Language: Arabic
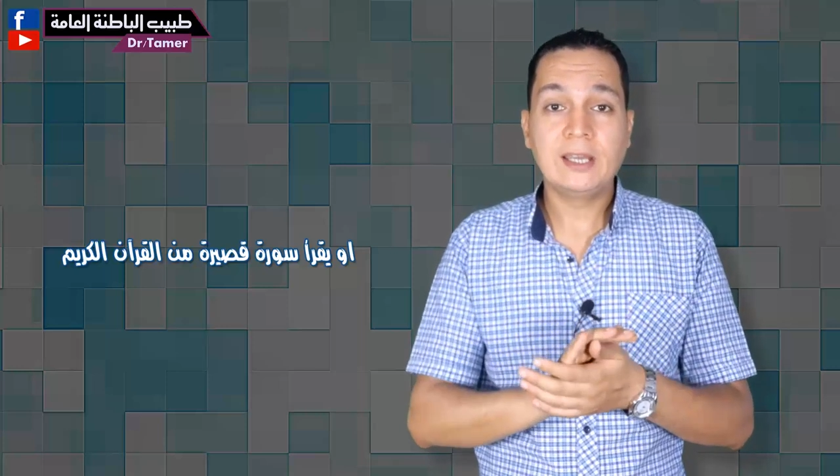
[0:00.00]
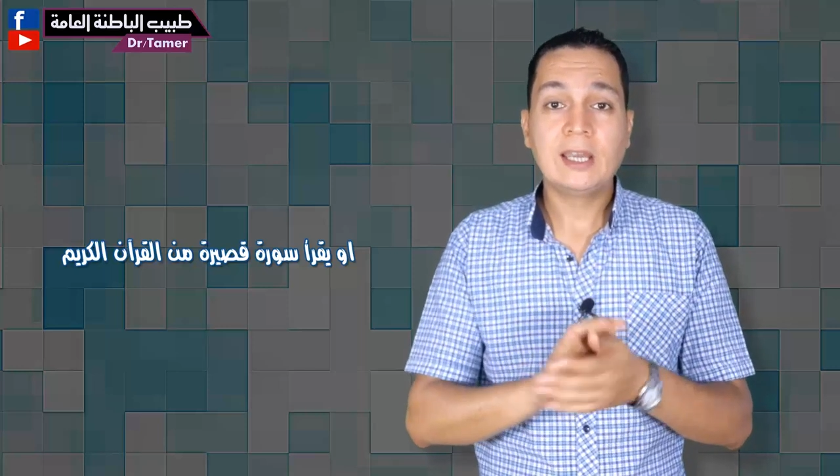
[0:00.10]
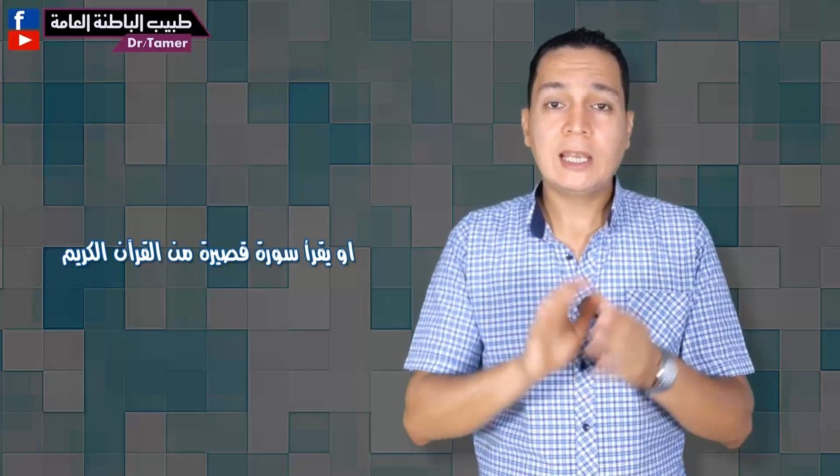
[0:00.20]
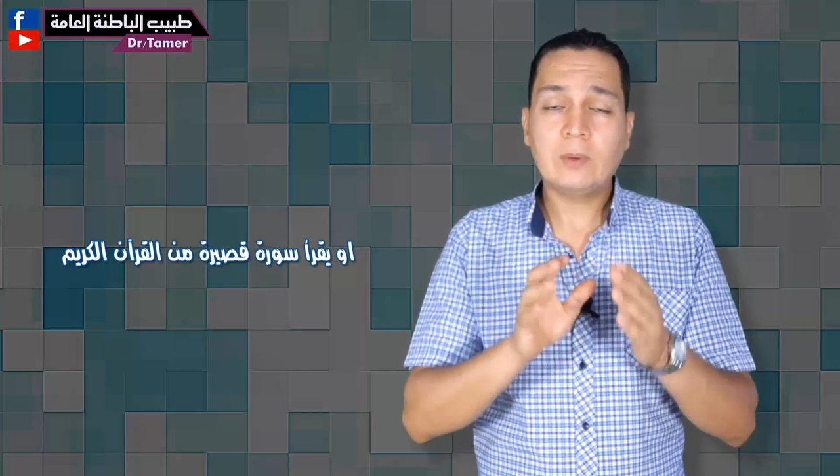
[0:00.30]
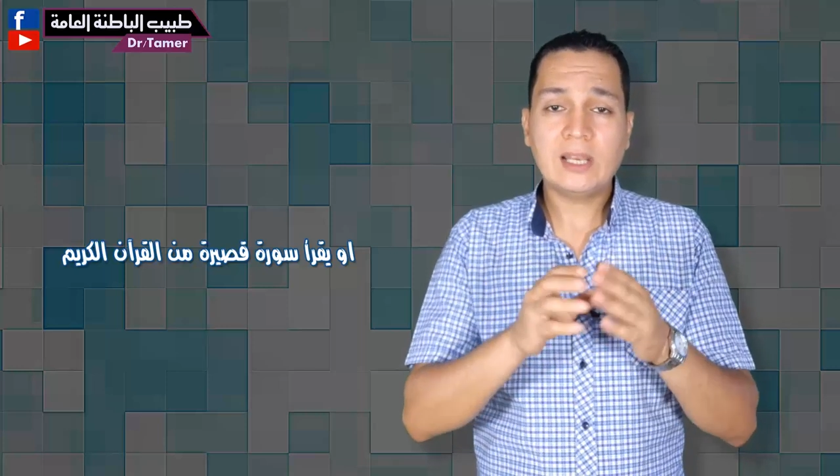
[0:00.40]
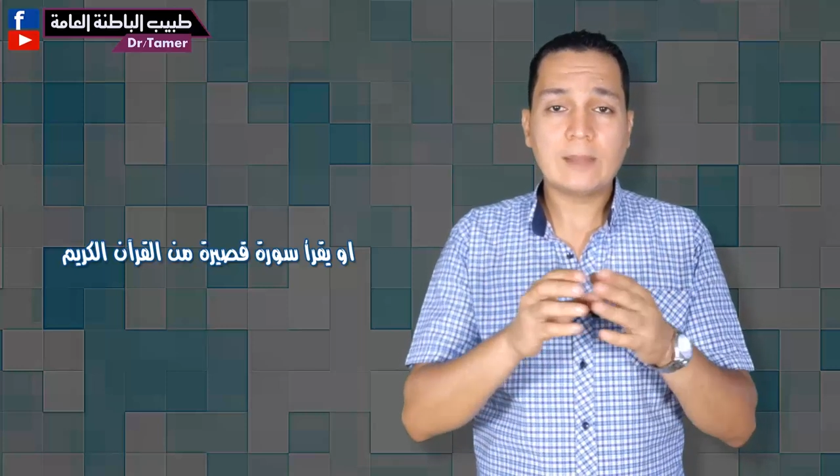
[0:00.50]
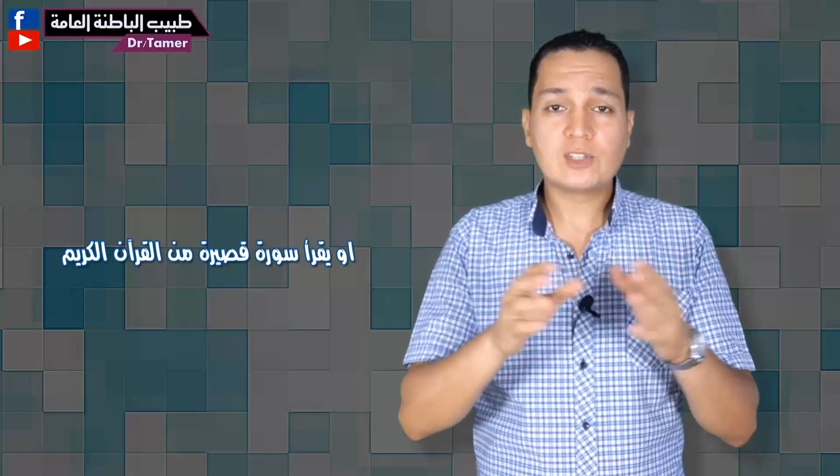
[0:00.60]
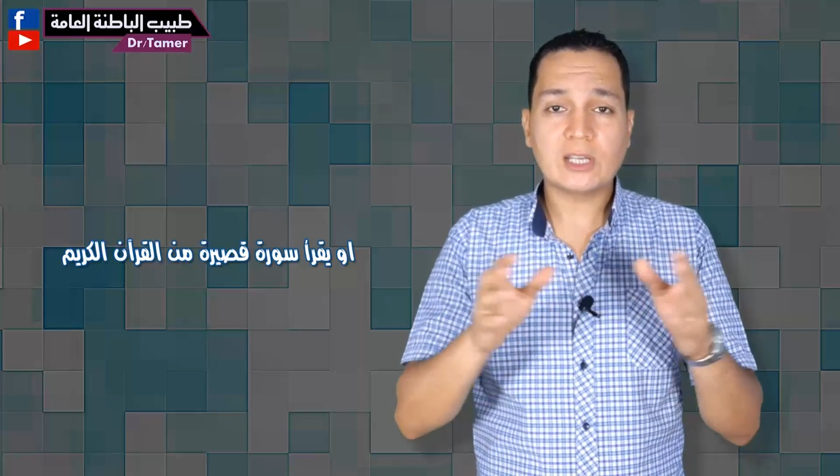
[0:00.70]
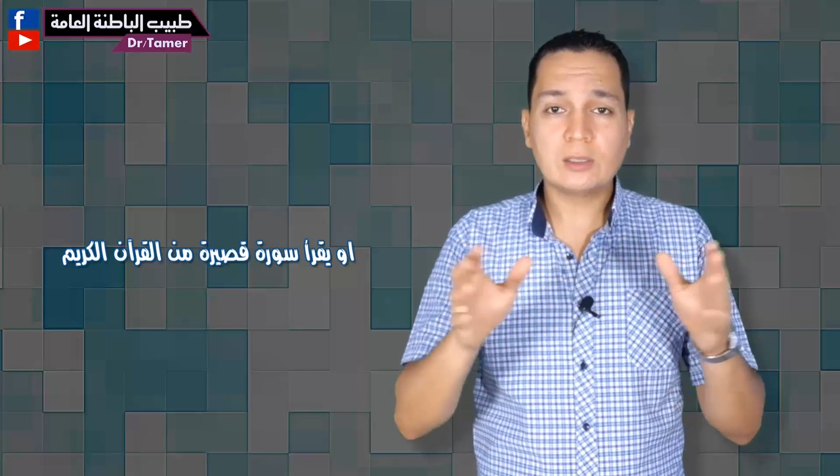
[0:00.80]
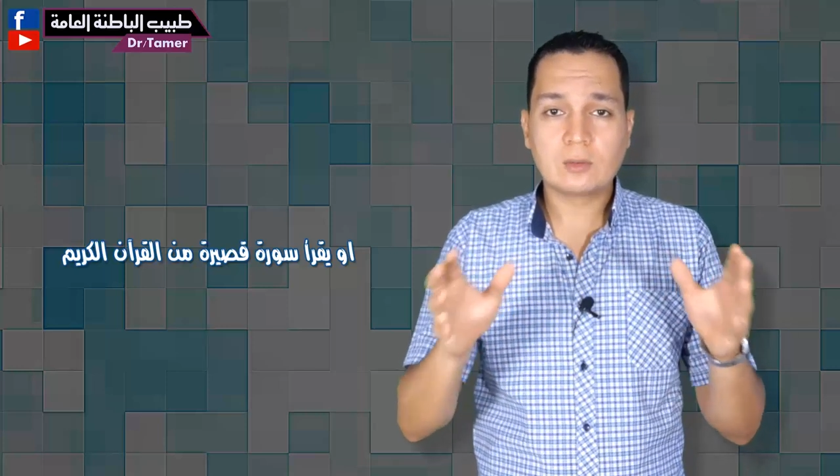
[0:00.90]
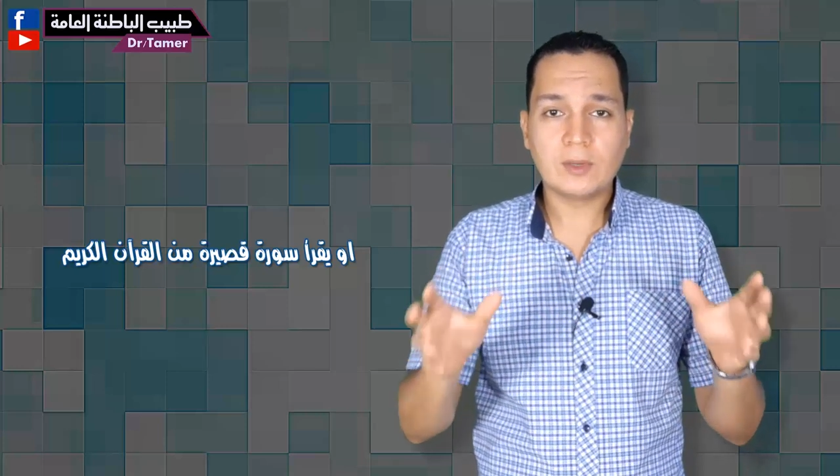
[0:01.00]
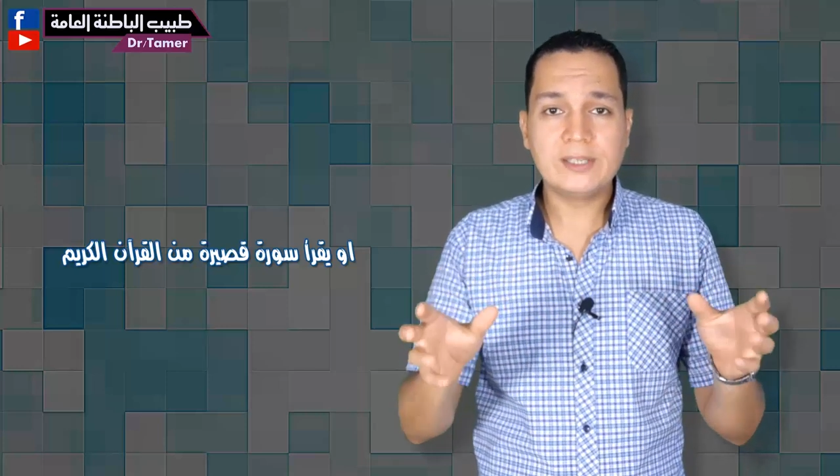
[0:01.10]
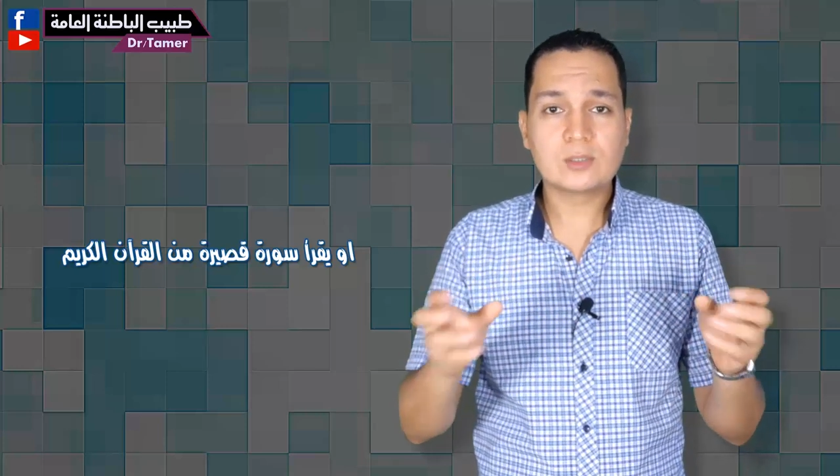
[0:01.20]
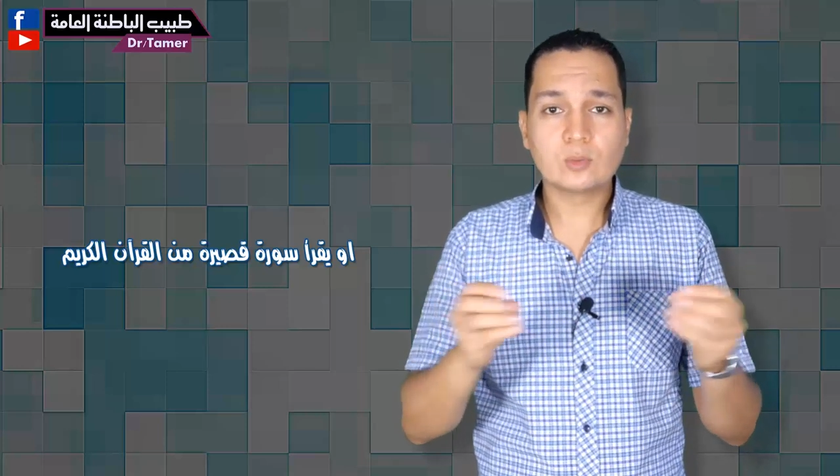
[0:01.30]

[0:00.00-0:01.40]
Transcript: لو قالها بشكل كويس